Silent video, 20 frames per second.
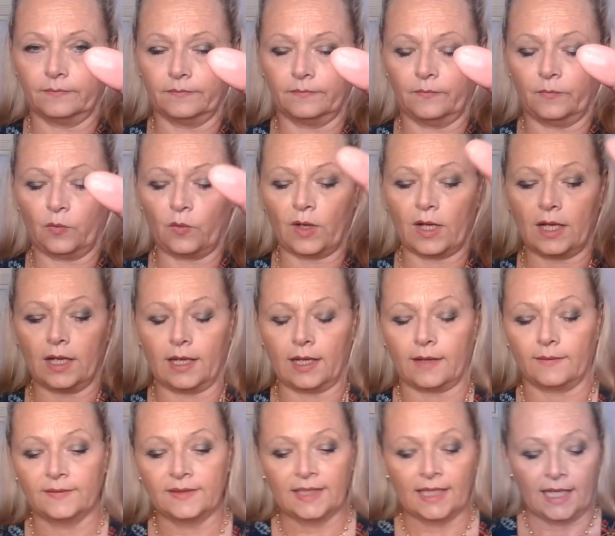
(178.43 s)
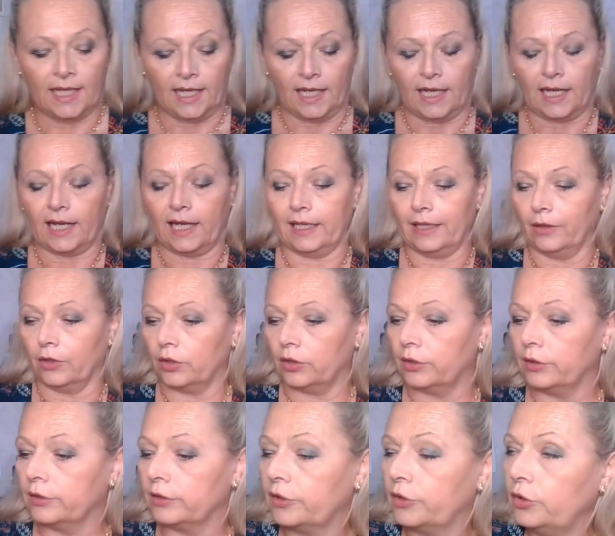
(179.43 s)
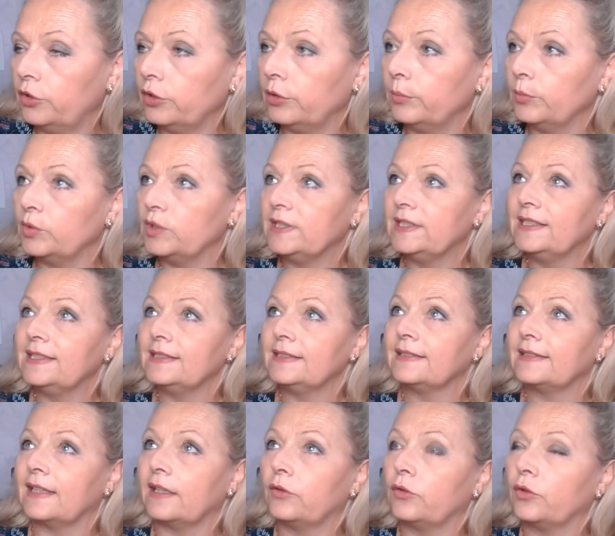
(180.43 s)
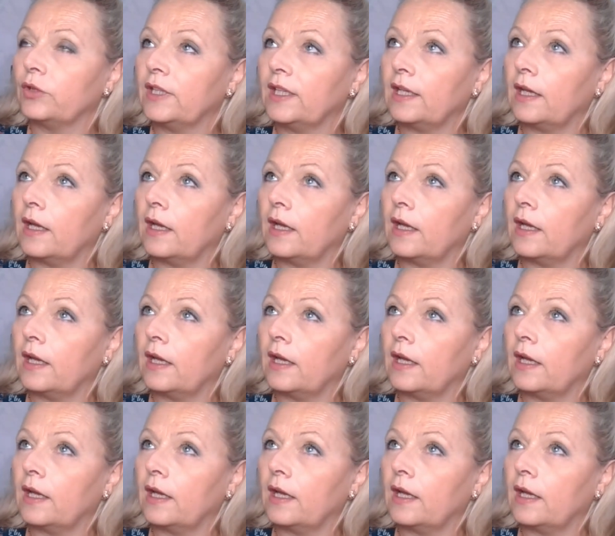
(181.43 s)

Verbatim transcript: Voilà. Alors, que me dit cette